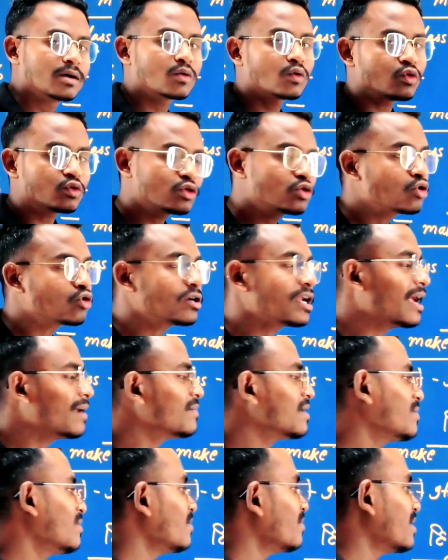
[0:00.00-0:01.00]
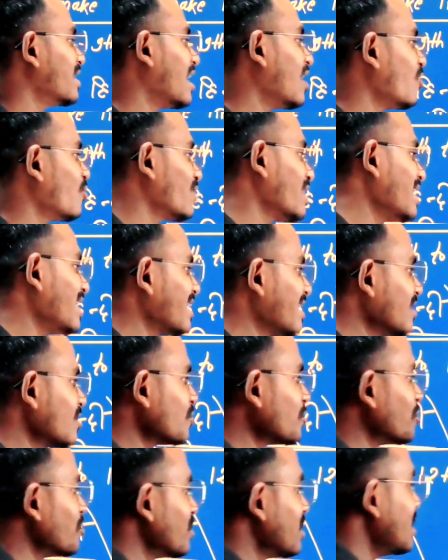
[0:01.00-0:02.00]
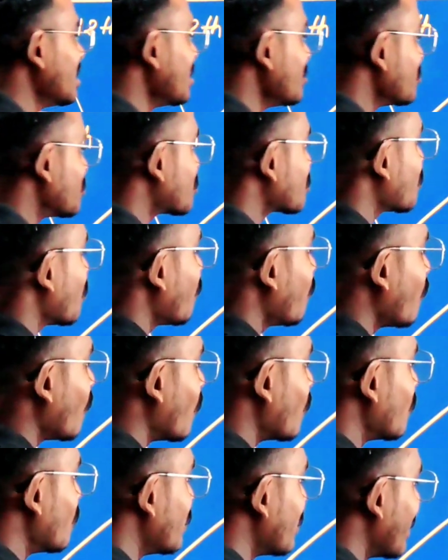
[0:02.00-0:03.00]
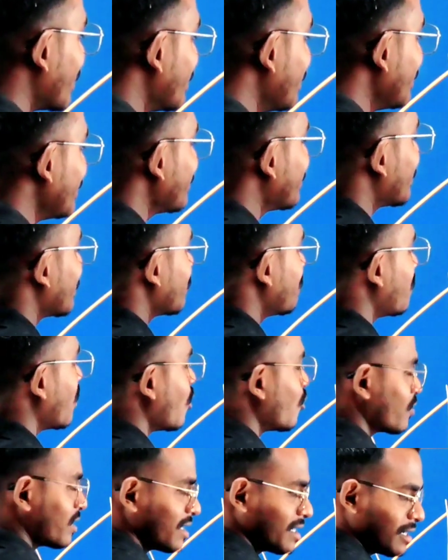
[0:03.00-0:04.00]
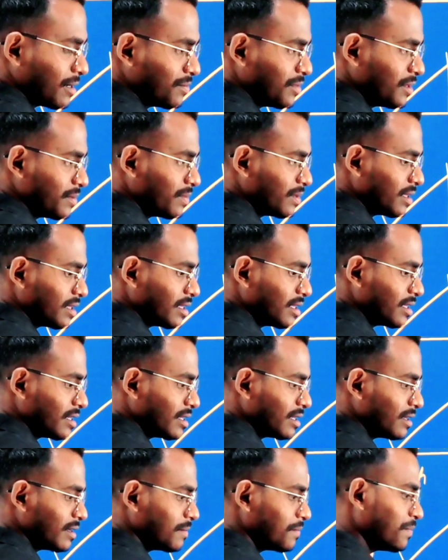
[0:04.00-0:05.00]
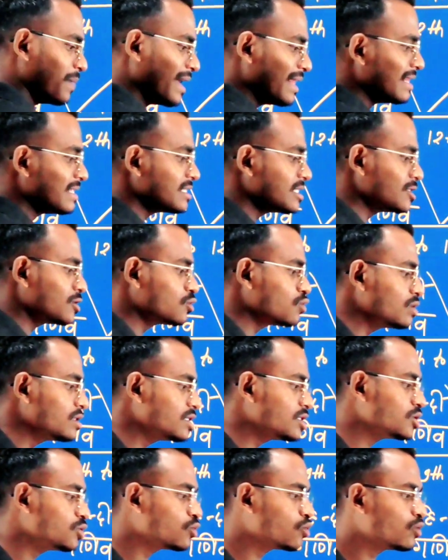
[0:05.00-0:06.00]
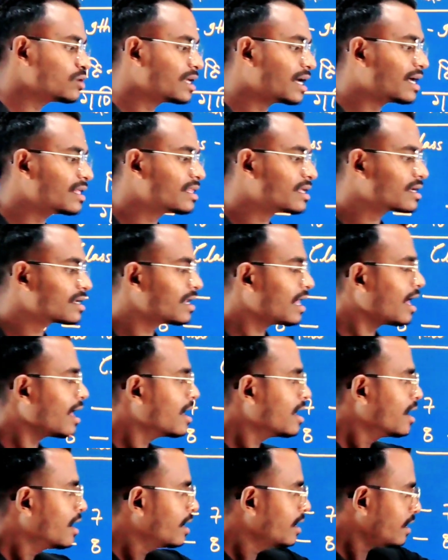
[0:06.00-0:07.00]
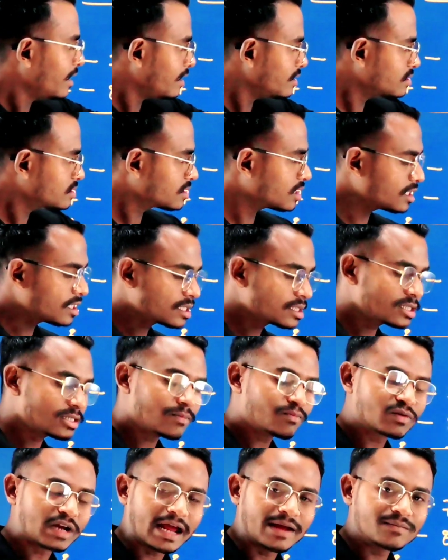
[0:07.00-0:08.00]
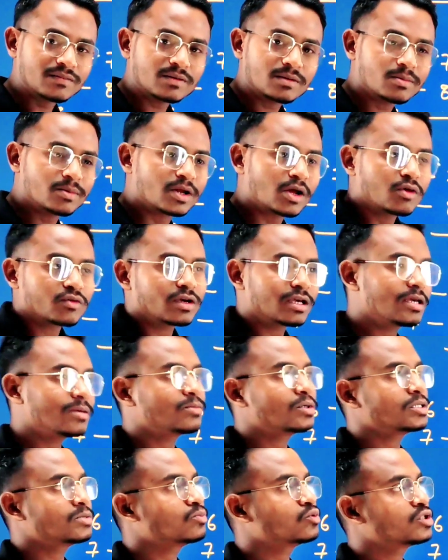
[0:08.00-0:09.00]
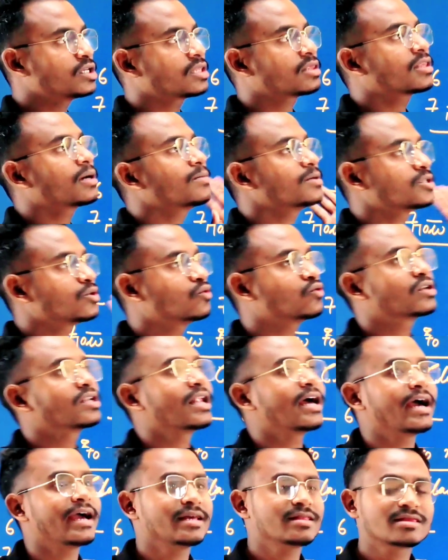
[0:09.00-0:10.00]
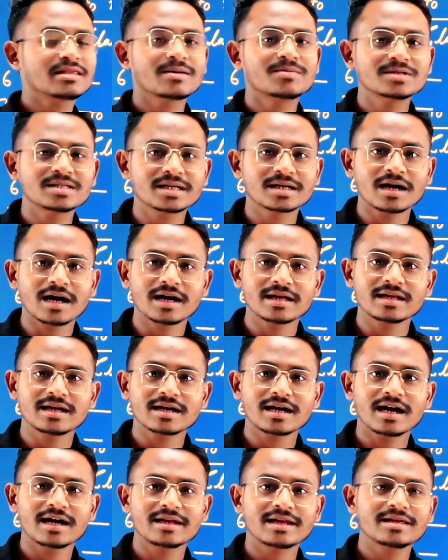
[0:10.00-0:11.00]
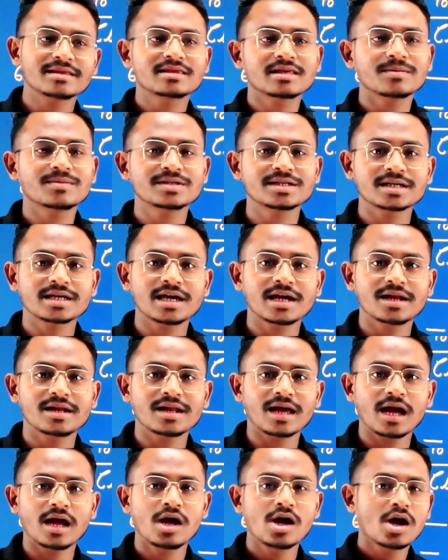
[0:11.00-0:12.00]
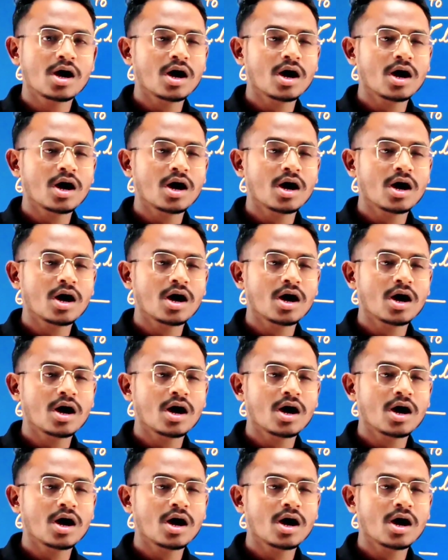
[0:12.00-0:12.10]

खुद तो टाइम टेबल बनाओगे लेकिन खुद ही उसको फॉलो नहीं कर पाओगे कभी भी पहली चीज़ तो इन चीज़ों को याद रखना इस तरीके से जब टाइम टेबल बनाओगे कि मुझे इतना बजे उठना है इतना बजे खाना खाना है इतना बजे खेलना है